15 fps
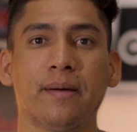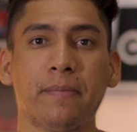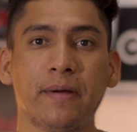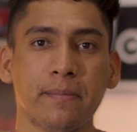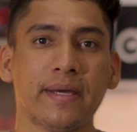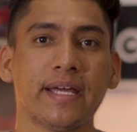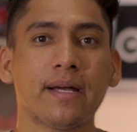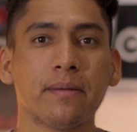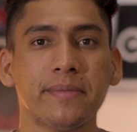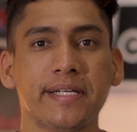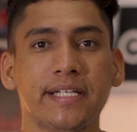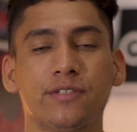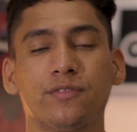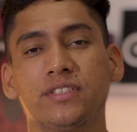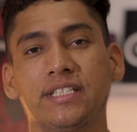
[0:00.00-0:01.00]

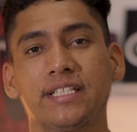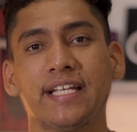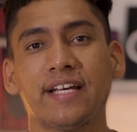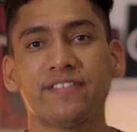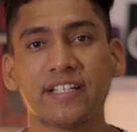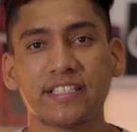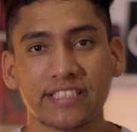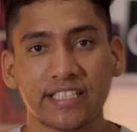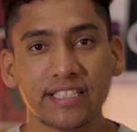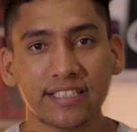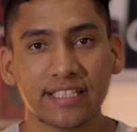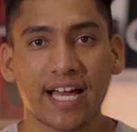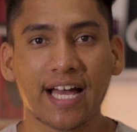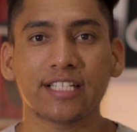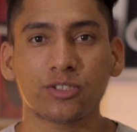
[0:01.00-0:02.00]
Primeiramente, você deve
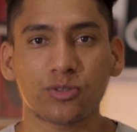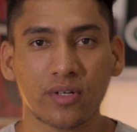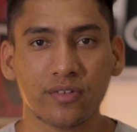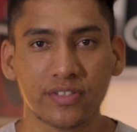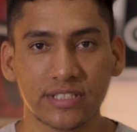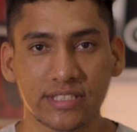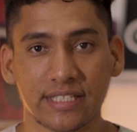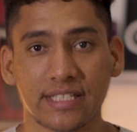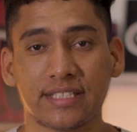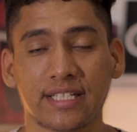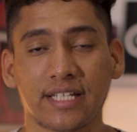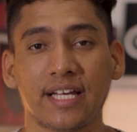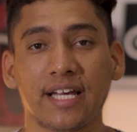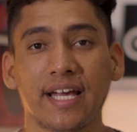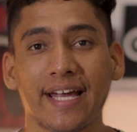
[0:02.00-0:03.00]
agendar a sua visita.